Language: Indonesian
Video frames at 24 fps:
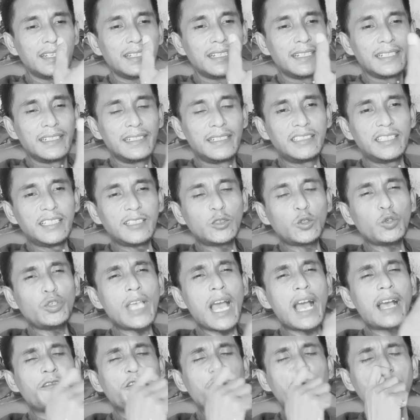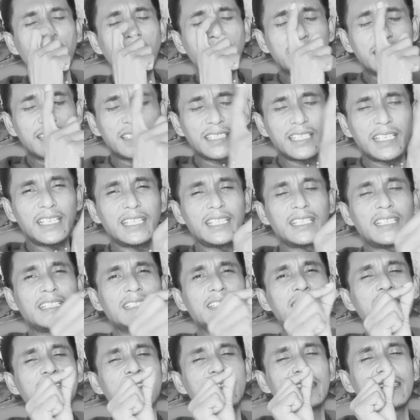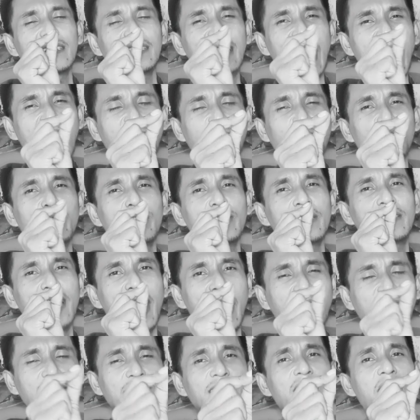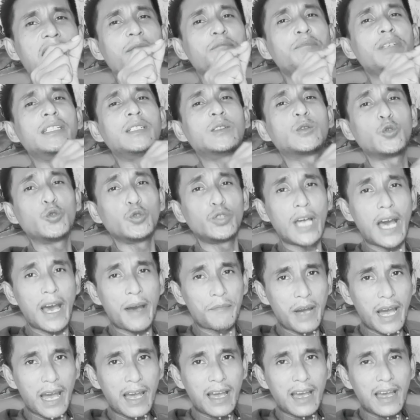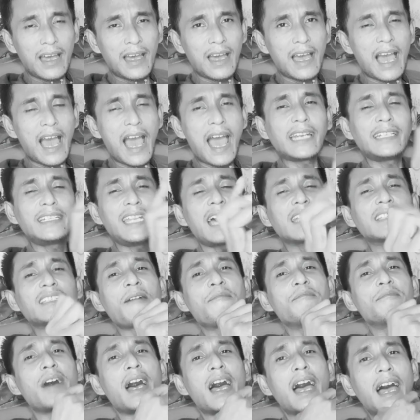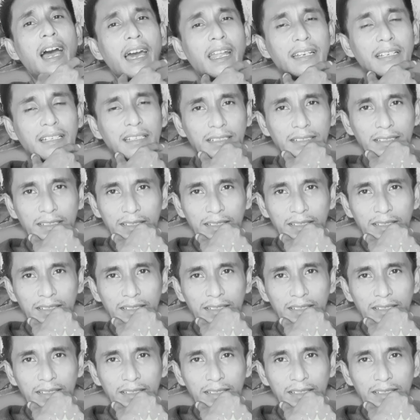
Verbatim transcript: Di situ yang versi jalur Zaidah bin Kudama, ada tambahan.